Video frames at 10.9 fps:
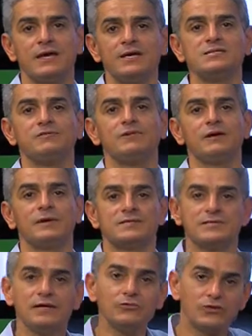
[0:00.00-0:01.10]
Essa
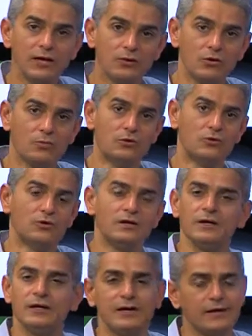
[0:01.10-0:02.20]
inflamação tem como
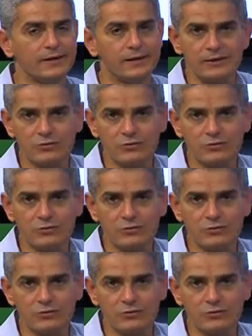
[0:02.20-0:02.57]
é,